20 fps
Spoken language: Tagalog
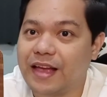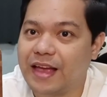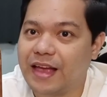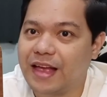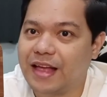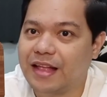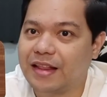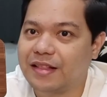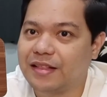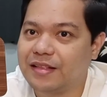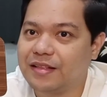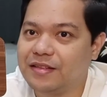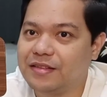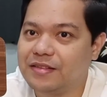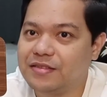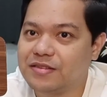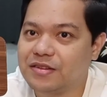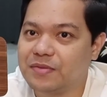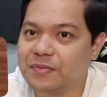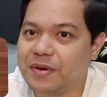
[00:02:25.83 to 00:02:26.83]
Ayan.
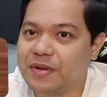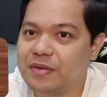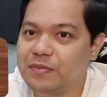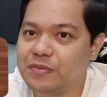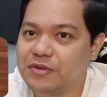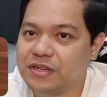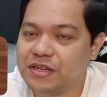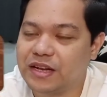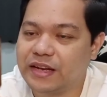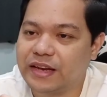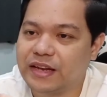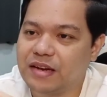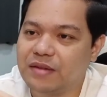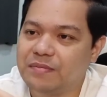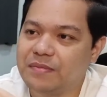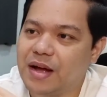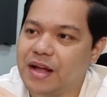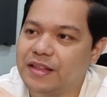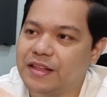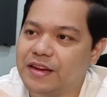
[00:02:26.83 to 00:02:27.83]
So pwede mo siya lagyan
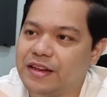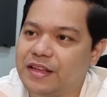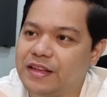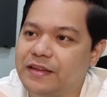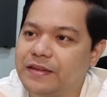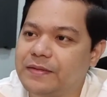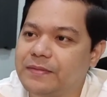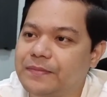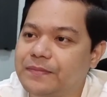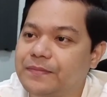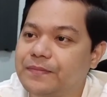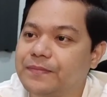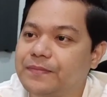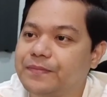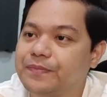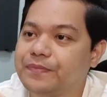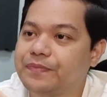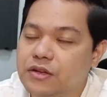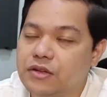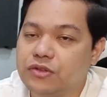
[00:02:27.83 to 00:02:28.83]
ng battery.
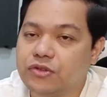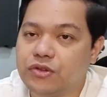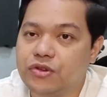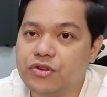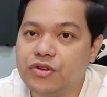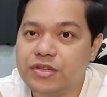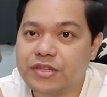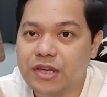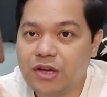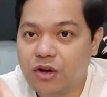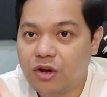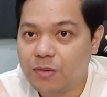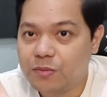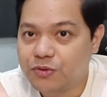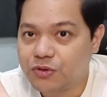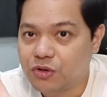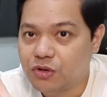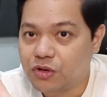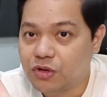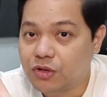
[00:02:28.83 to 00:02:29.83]
So yung isang
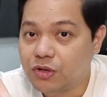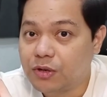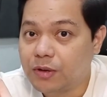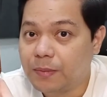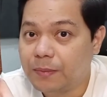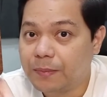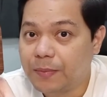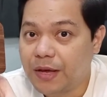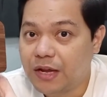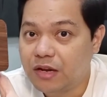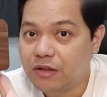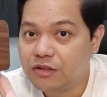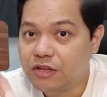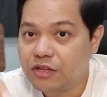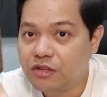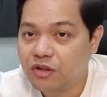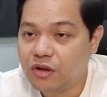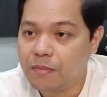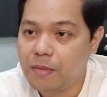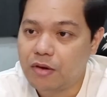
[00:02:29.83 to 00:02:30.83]
option, pero
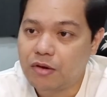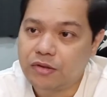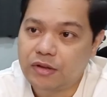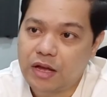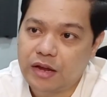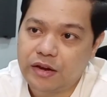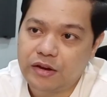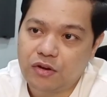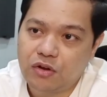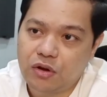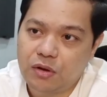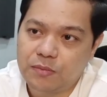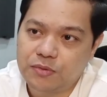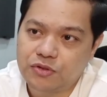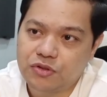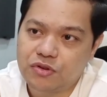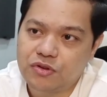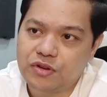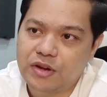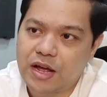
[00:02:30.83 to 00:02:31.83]
dito meron ka rin
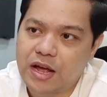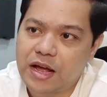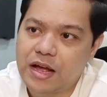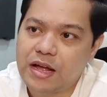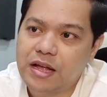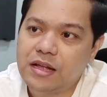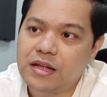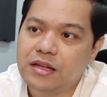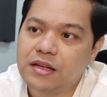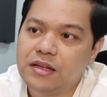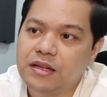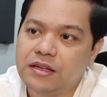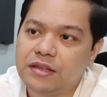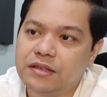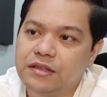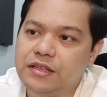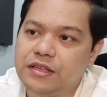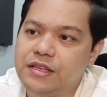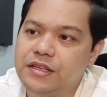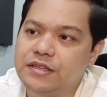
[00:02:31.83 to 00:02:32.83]
option na
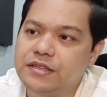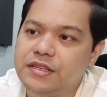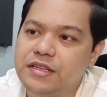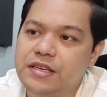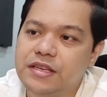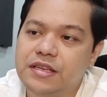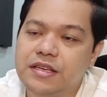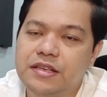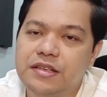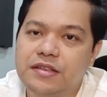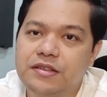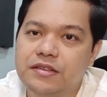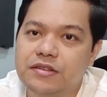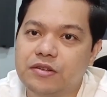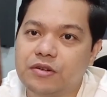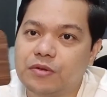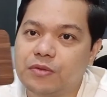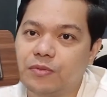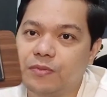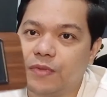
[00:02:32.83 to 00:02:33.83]
DC.
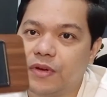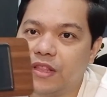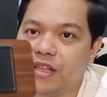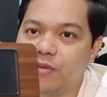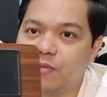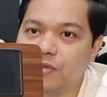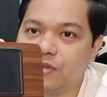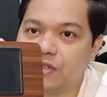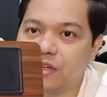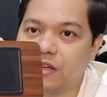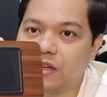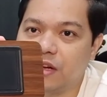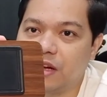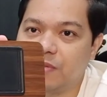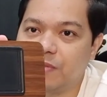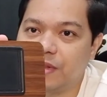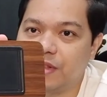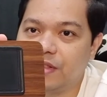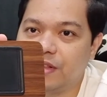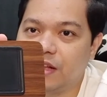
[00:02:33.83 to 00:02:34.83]
So, pwede mo siyang
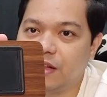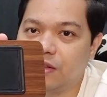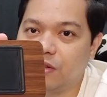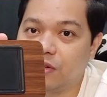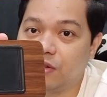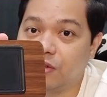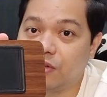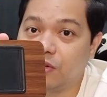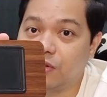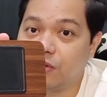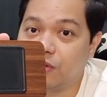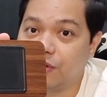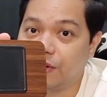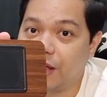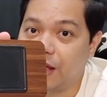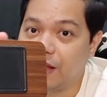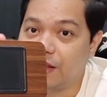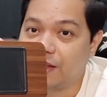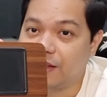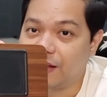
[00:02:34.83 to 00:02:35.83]
kabit dito yung
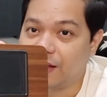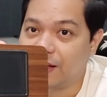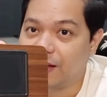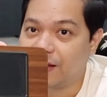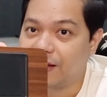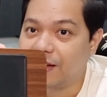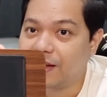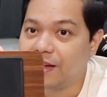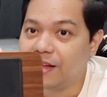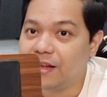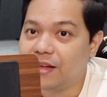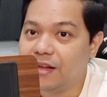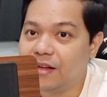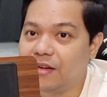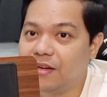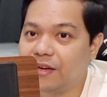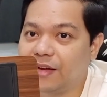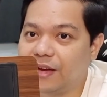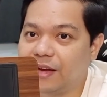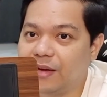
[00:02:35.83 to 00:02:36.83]
kuryente.
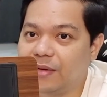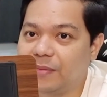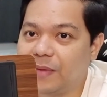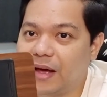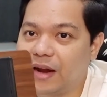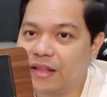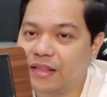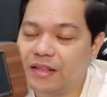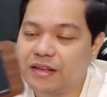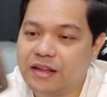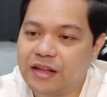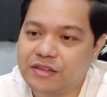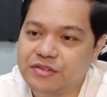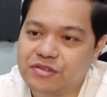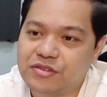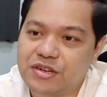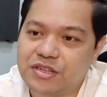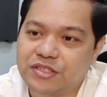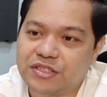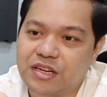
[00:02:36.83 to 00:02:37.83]
Okay, para
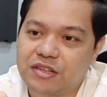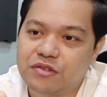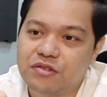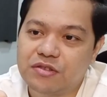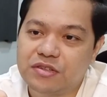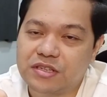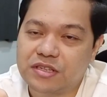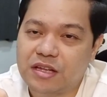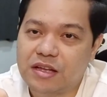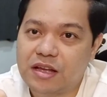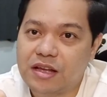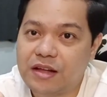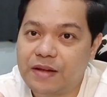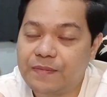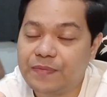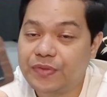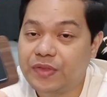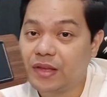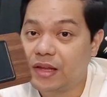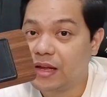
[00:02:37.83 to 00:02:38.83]
diretso na siya dun sa
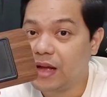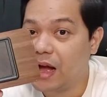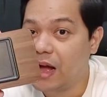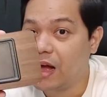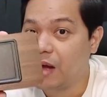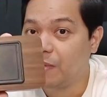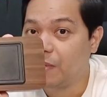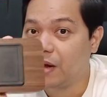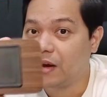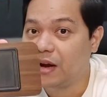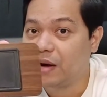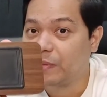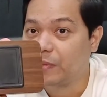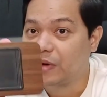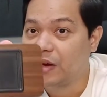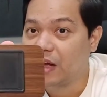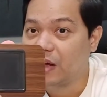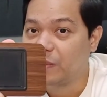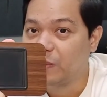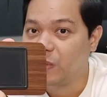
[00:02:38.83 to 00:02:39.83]
um, alarm
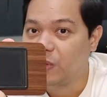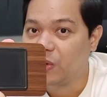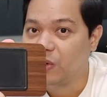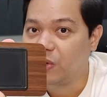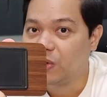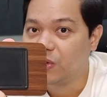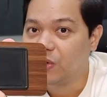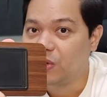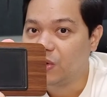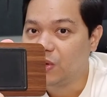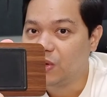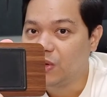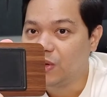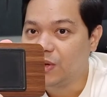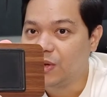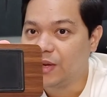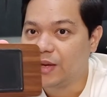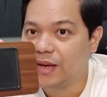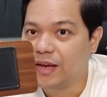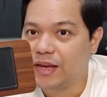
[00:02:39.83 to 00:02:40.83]
clock mo.
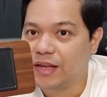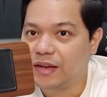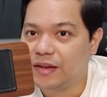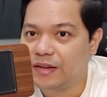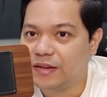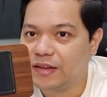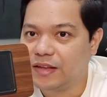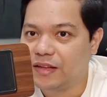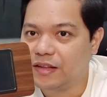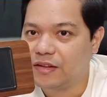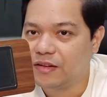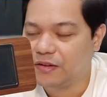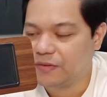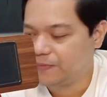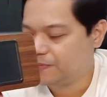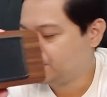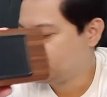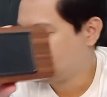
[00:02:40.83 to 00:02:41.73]
Ayan, dito.